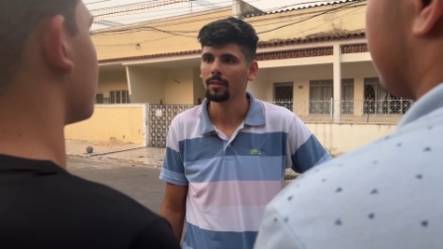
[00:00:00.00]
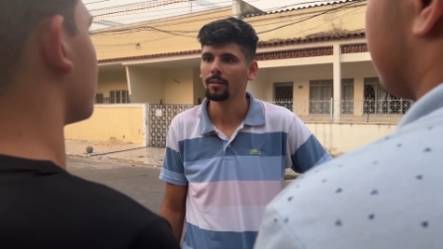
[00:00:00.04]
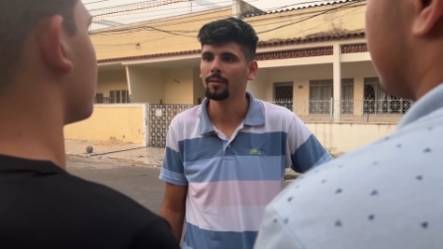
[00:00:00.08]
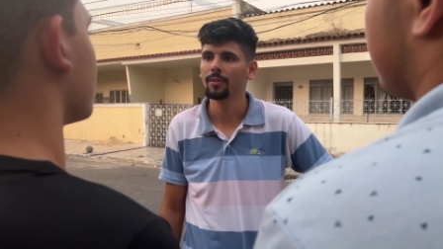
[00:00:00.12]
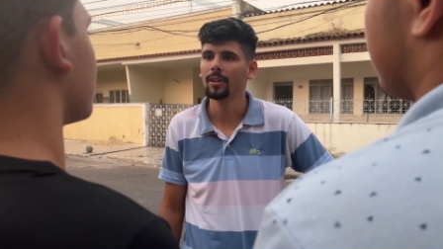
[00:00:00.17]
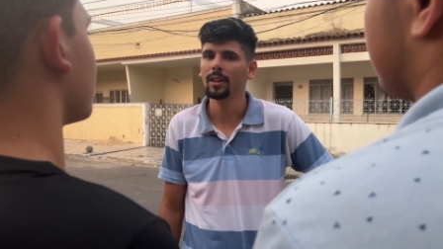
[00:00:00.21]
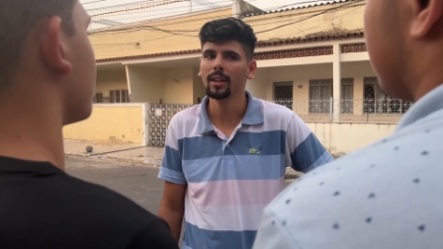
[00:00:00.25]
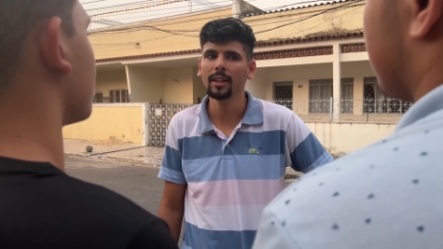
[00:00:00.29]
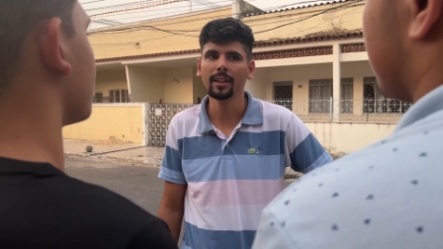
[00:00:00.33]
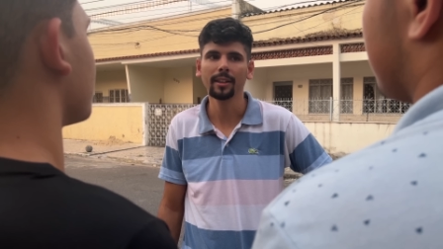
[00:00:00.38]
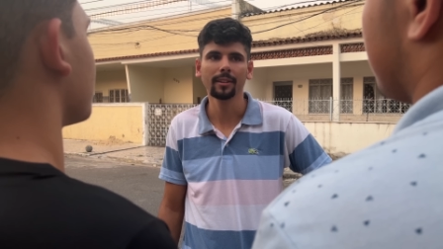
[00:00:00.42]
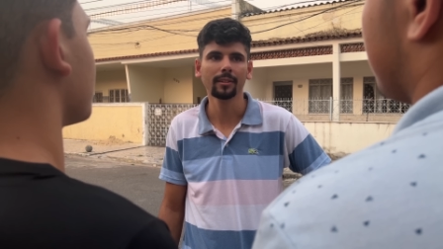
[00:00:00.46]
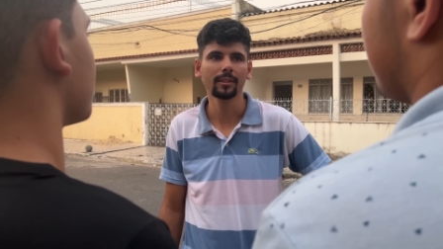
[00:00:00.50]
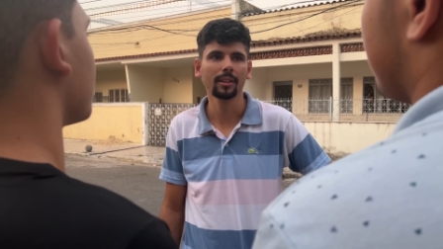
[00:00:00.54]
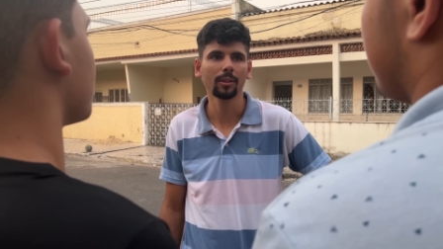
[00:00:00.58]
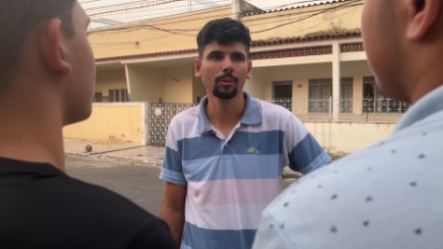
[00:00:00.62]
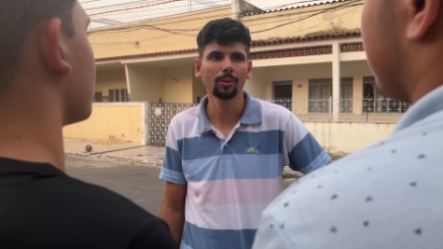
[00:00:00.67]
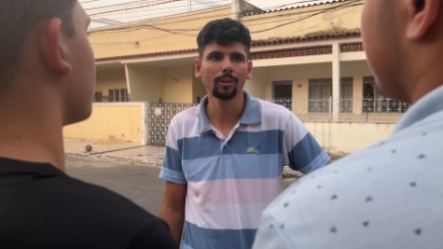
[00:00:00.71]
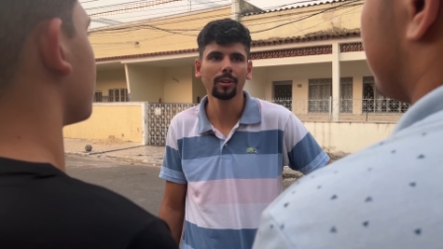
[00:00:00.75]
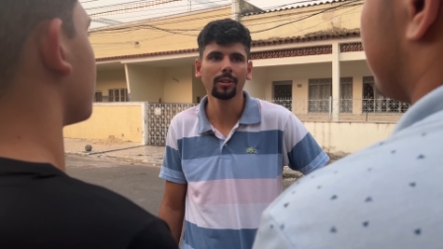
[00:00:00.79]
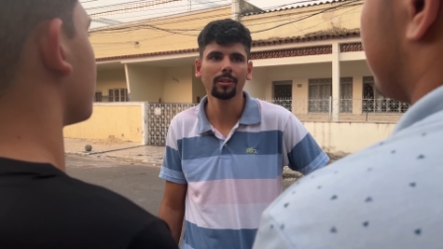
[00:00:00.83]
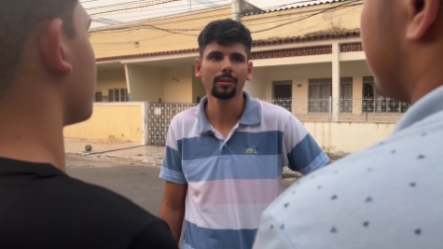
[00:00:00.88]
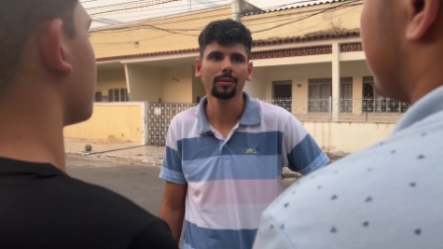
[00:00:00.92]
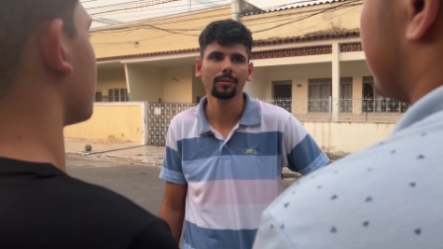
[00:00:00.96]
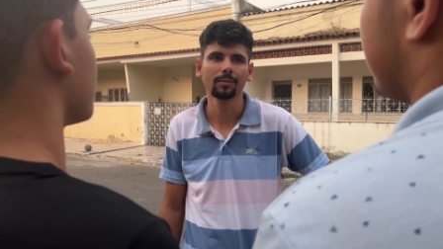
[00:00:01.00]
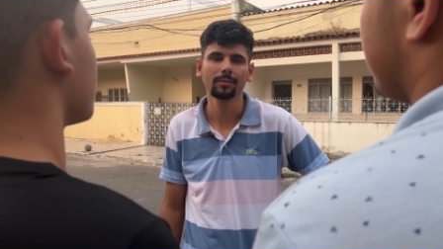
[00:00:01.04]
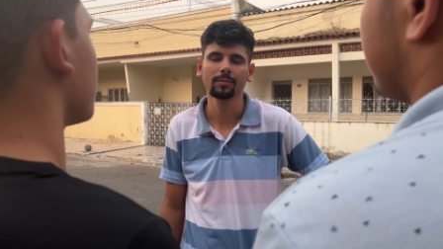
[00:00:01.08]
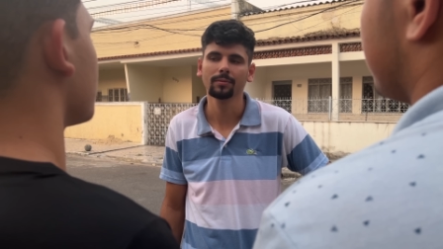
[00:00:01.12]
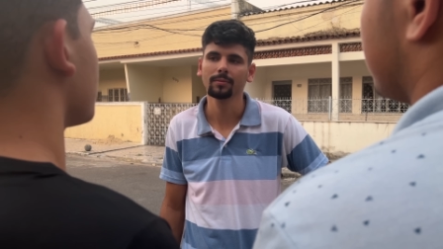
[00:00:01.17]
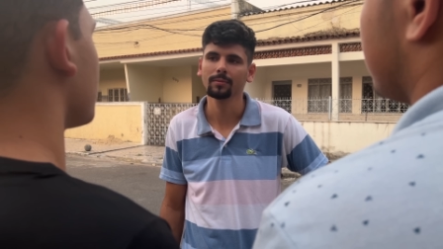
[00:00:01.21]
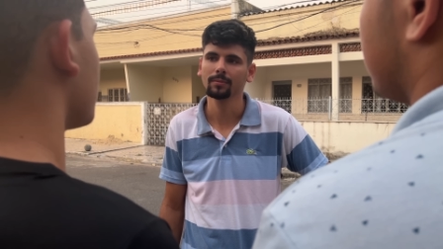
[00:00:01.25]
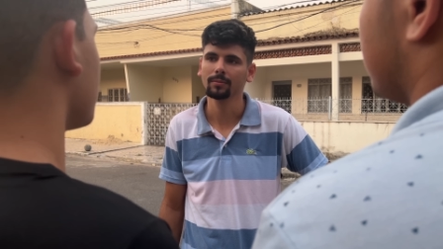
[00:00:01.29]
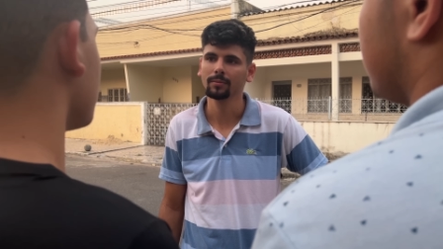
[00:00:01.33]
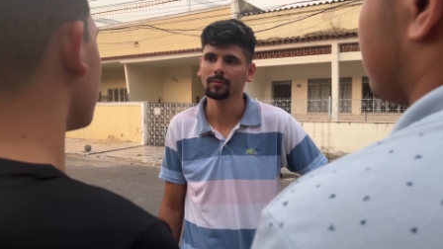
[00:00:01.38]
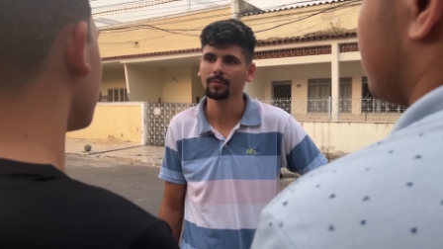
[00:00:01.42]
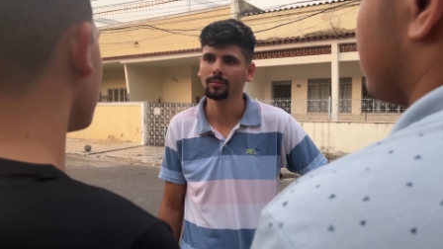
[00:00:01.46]
Fala aí, tranquilo?
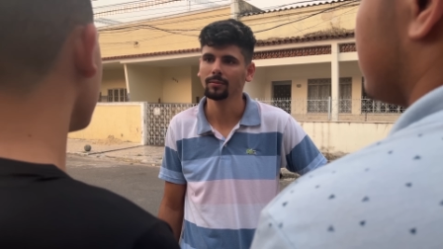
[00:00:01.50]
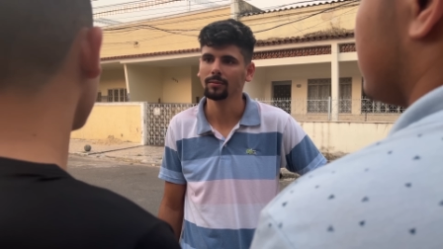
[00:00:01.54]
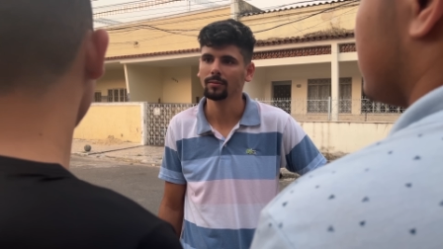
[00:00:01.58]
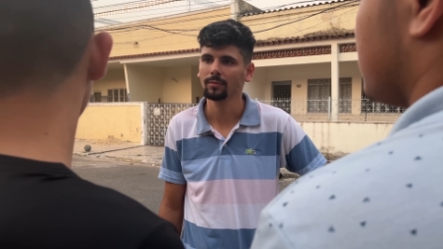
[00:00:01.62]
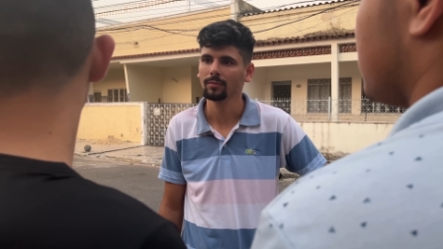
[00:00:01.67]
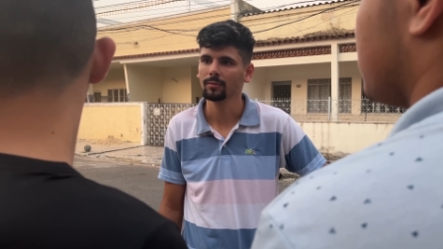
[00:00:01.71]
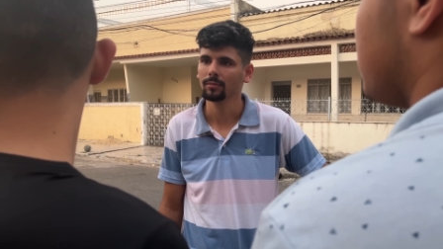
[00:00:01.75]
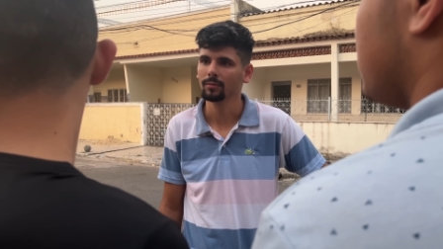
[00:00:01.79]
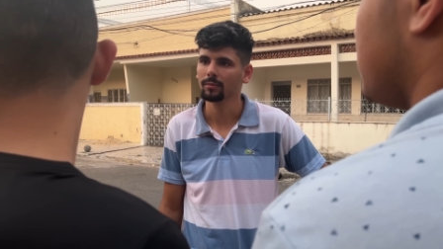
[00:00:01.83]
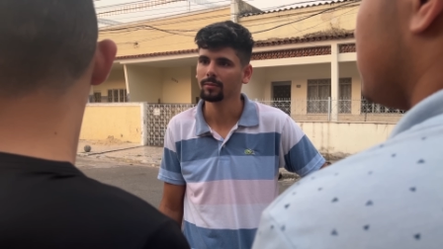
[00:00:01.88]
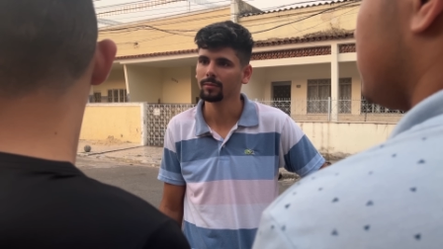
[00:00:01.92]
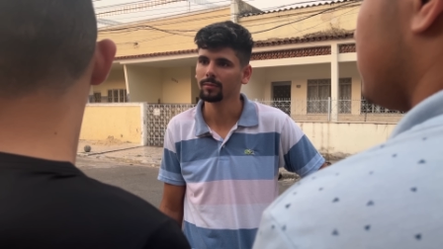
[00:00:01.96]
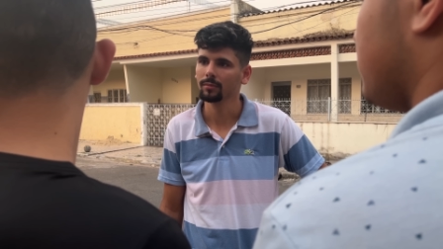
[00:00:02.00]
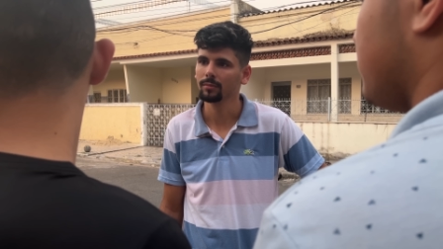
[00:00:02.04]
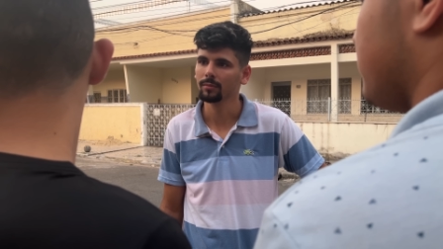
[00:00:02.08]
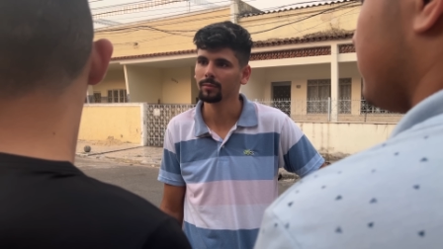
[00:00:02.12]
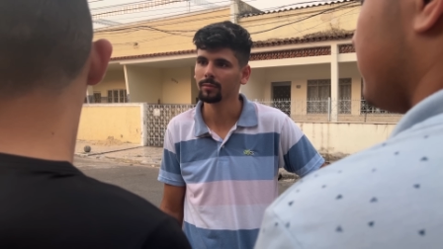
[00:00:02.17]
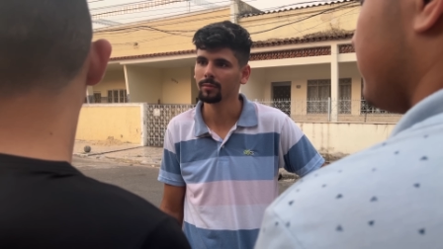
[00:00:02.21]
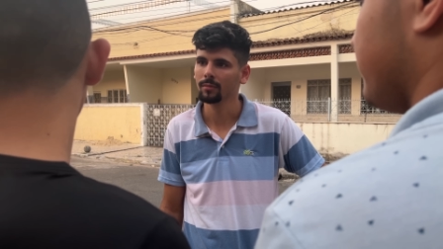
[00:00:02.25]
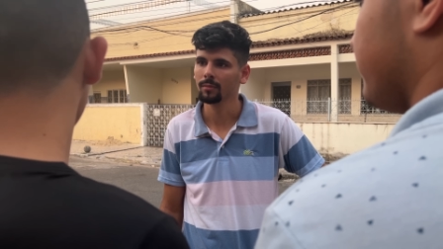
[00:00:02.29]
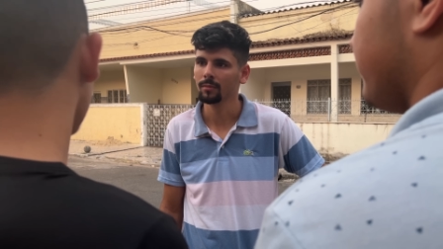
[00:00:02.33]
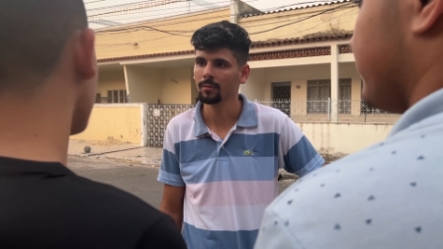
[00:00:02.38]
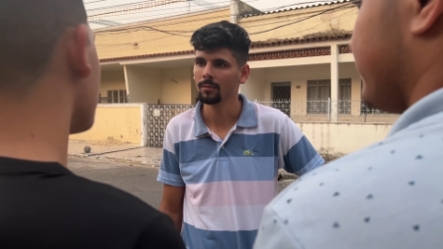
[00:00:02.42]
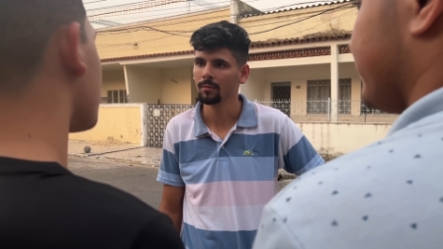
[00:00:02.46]
Tranquilo. Pô,